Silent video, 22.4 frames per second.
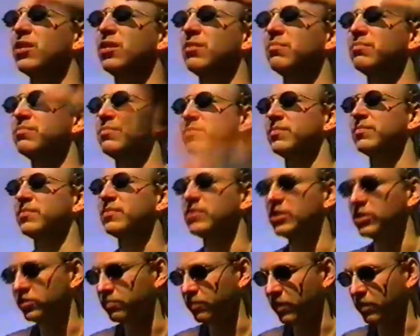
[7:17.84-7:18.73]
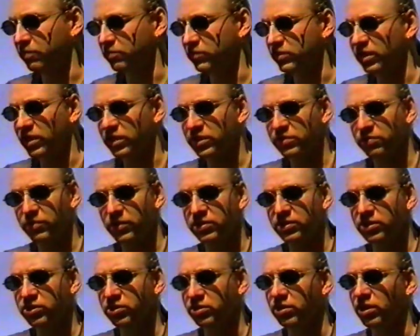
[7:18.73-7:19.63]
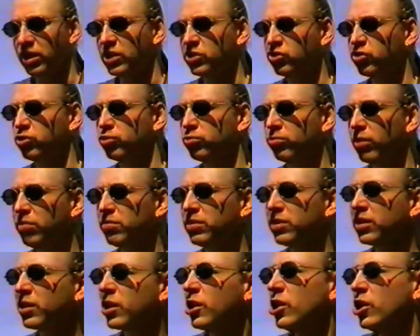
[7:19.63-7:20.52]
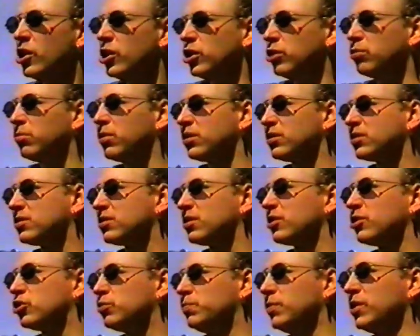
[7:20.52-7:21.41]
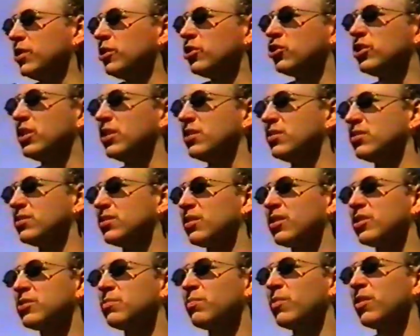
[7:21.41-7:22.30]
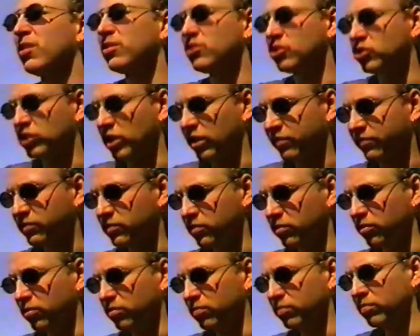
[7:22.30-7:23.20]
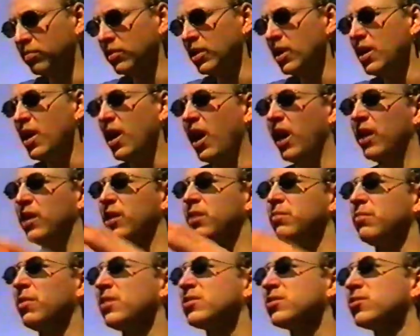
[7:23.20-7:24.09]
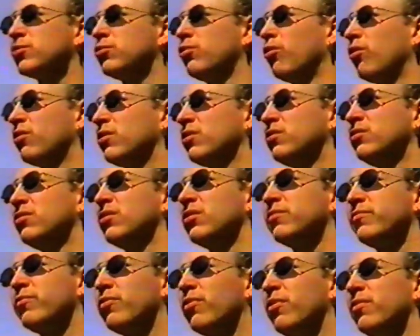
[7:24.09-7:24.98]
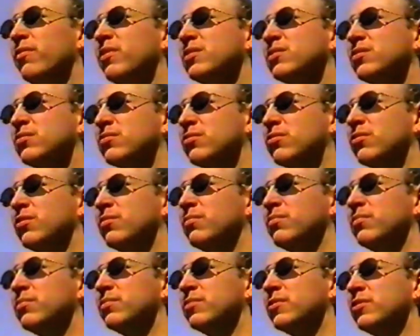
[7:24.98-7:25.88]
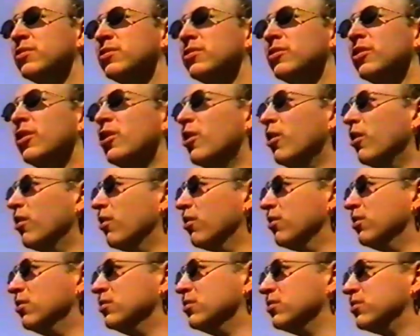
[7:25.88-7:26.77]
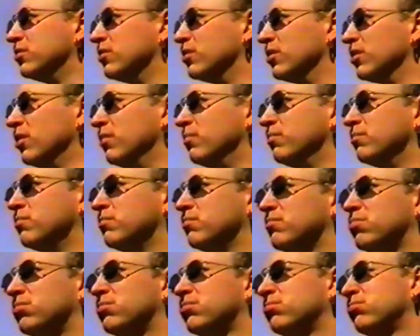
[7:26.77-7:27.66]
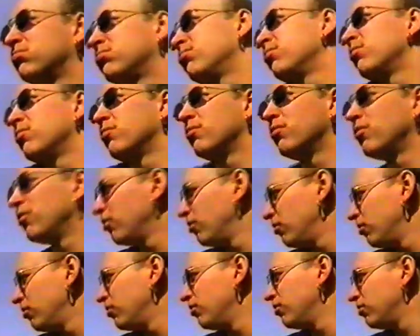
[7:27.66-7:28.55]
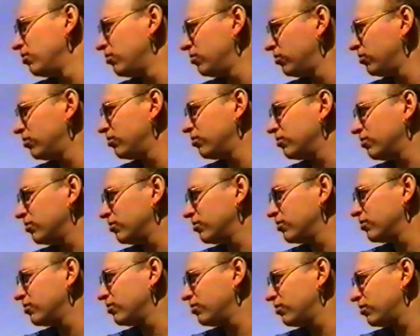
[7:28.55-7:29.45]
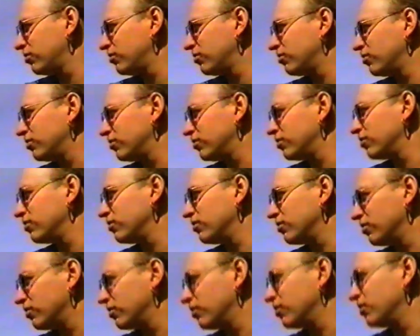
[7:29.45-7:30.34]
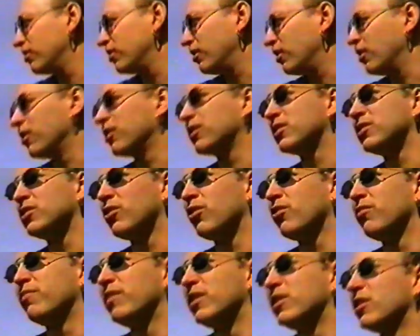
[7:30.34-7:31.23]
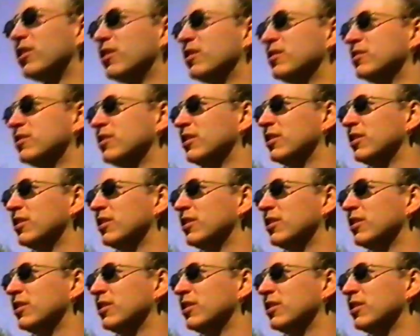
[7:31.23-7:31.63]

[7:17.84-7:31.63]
haben. Ja. Nicht? Man muss erstmal sich einen leichten Überblick über das Spielgeschehen, sage ich mal, schaffen, um einermaßen koordiniert vorwärts zu kommen. Nicht? Und ähm, der zweite Kick kommt dann, wenn die Paintballs auf einen zugeflogen Ja, genau, kommen. wenn dann